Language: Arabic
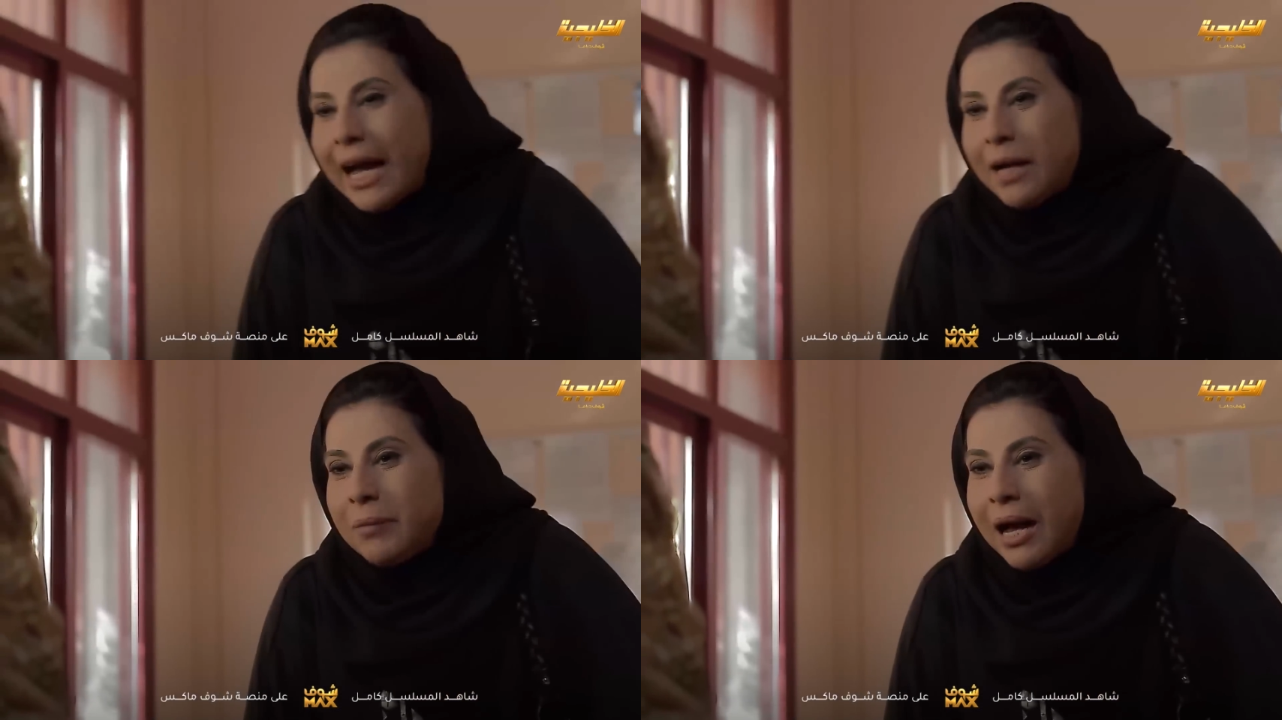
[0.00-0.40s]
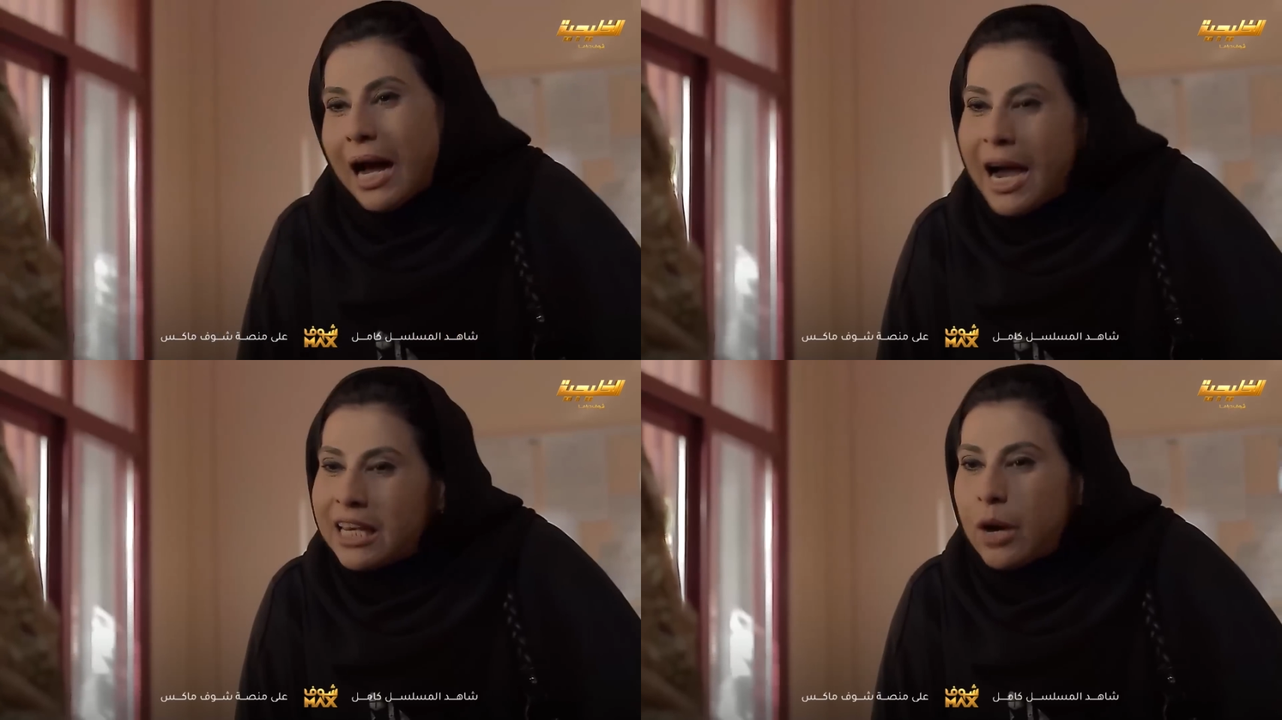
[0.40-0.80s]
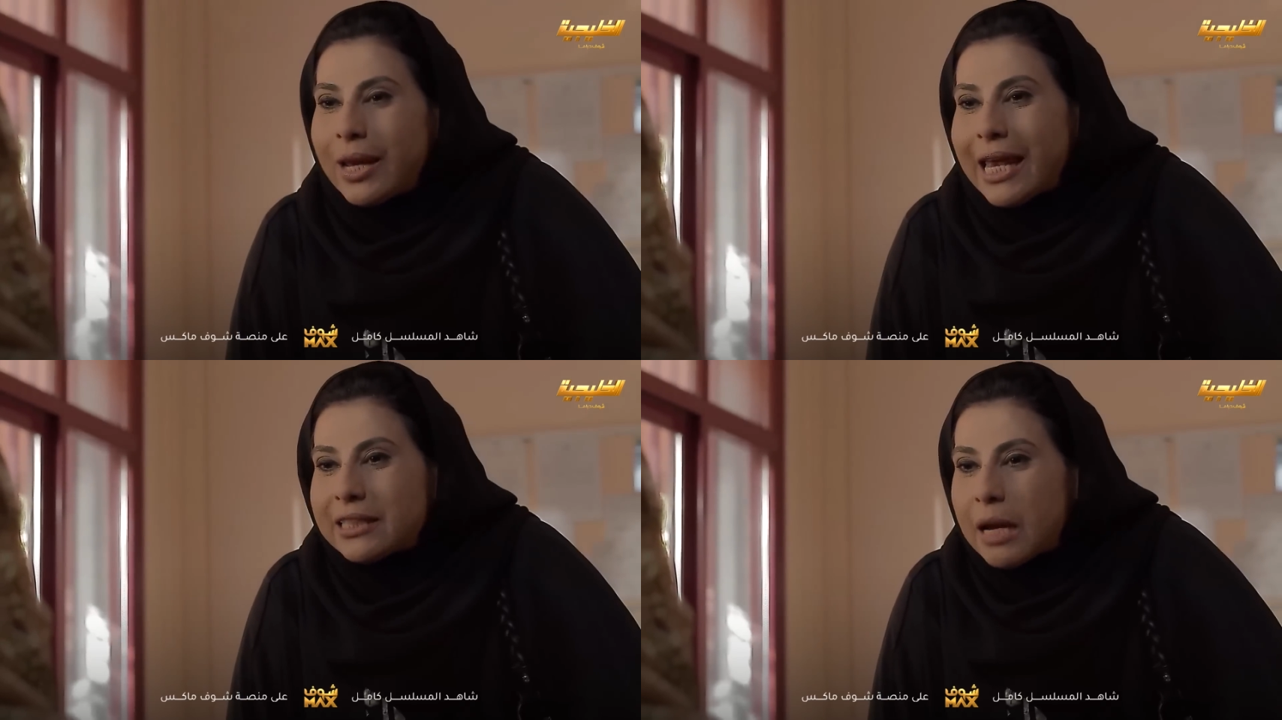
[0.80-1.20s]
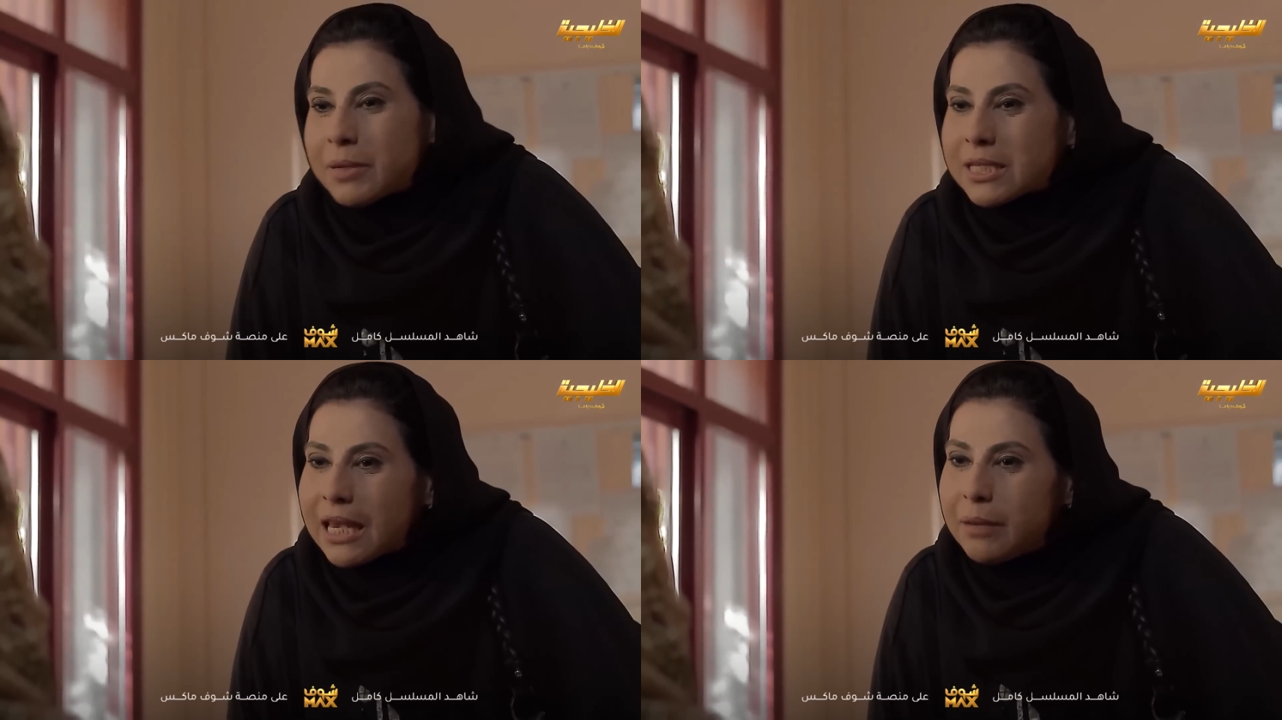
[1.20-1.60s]
نعم، انا ولية
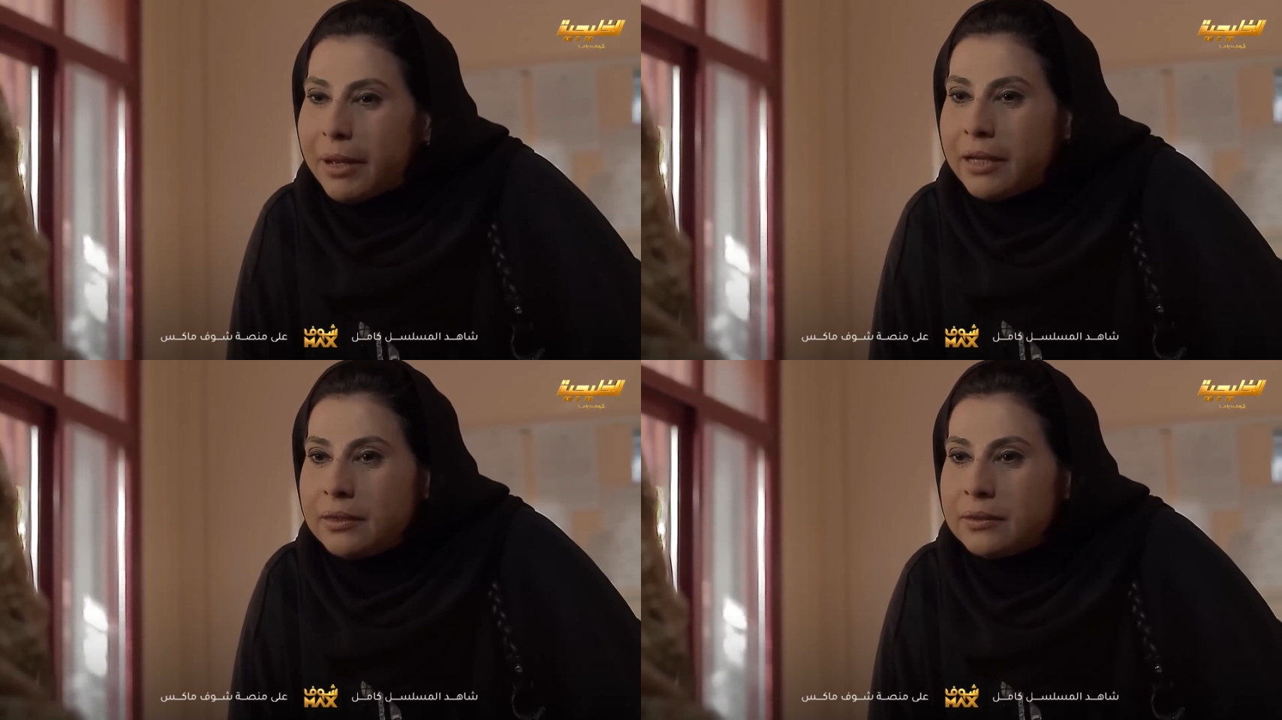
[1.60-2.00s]
امر سلمى.